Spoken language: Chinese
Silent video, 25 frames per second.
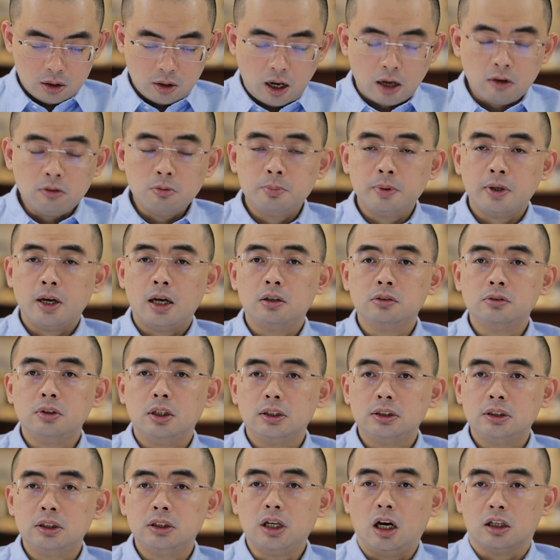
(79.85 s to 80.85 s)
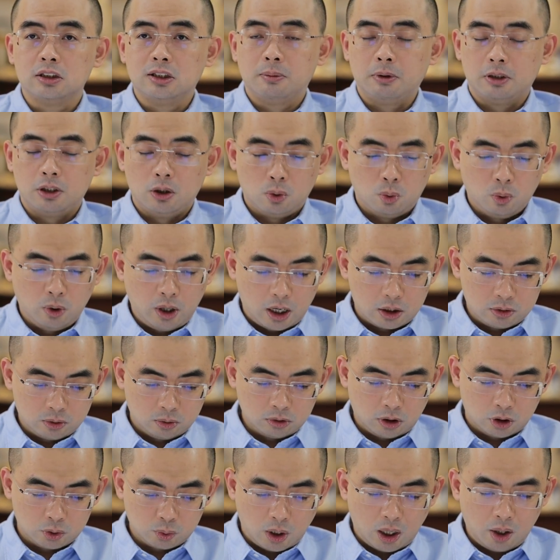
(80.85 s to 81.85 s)
然后 FBI 在机场呢把这胡海
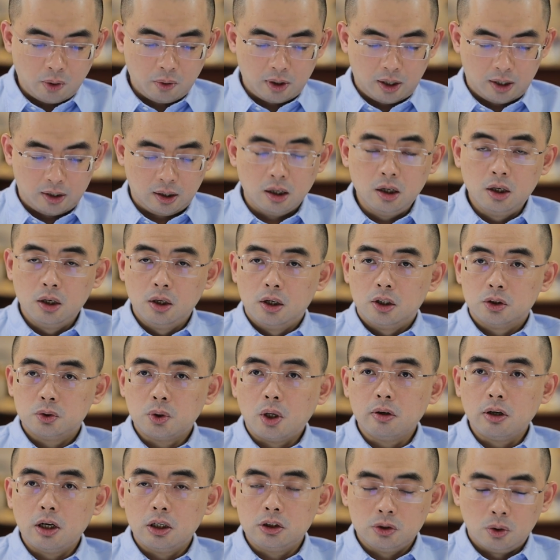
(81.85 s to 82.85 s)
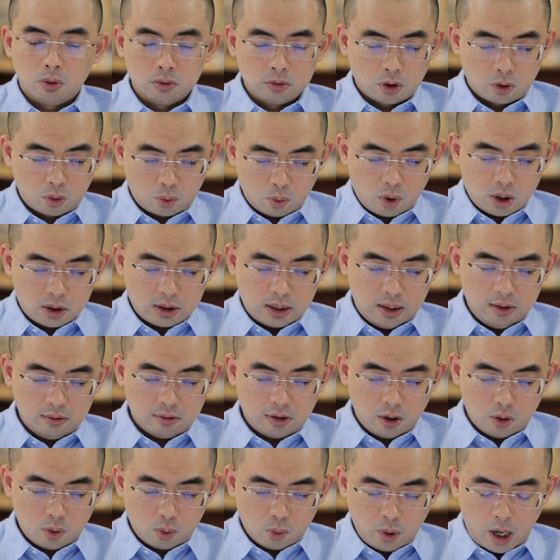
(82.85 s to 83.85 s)
洲呢抓回来了。抓回来之后呢，果然
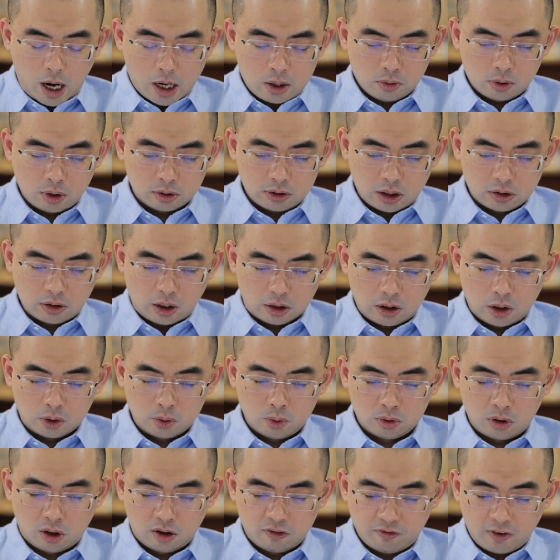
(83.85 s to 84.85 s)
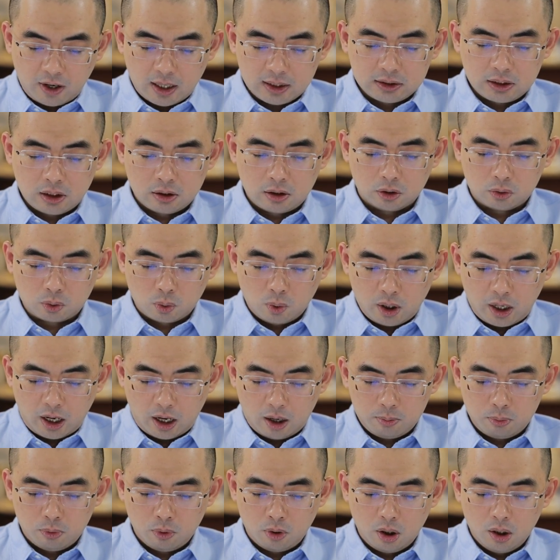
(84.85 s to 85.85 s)
在胡海洲的电脑当中呢发现了董
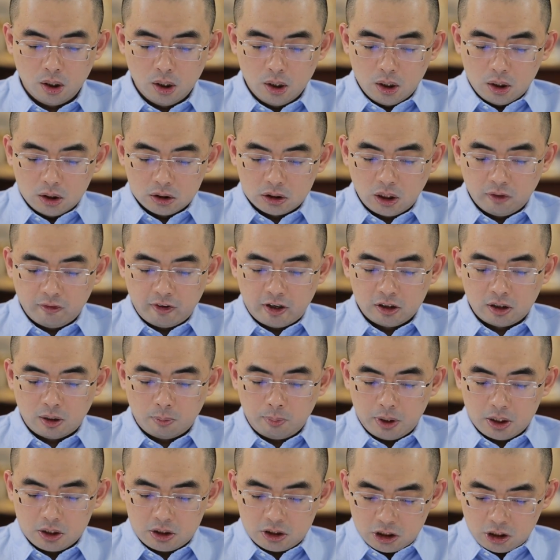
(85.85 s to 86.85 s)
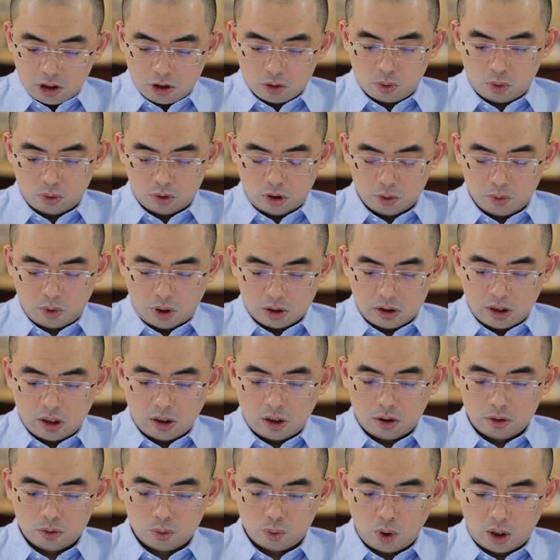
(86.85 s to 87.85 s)
海波称为呢被窃取的软件
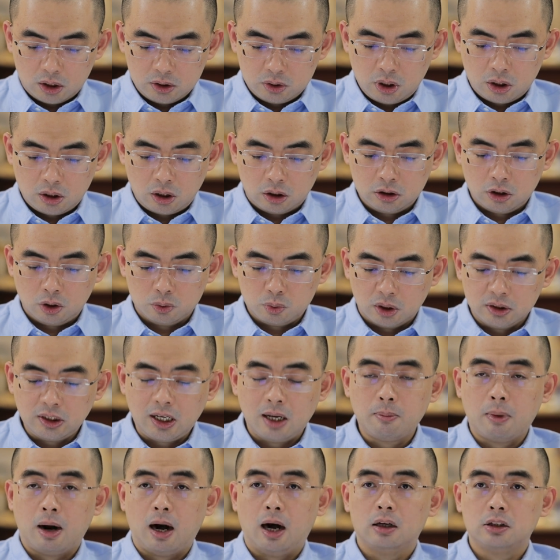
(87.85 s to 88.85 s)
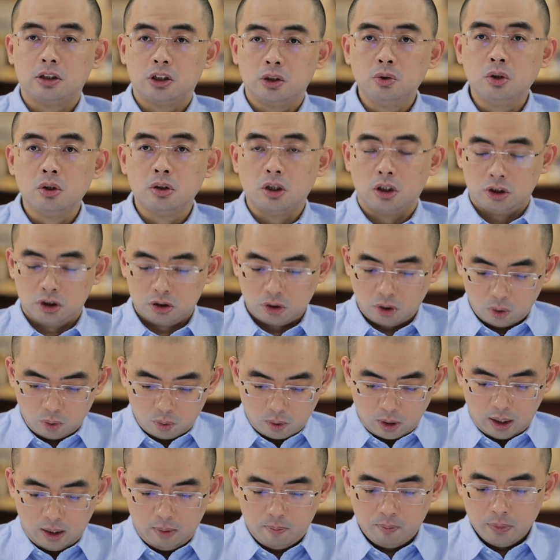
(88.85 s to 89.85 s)
的软件的这个源代码，的确呢是有
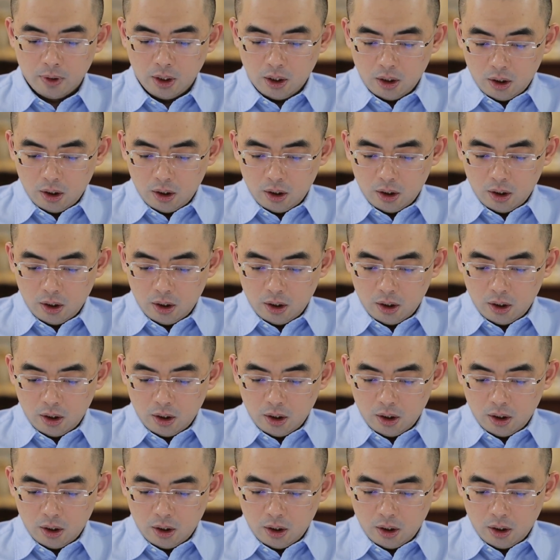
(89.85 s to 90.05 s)
啊。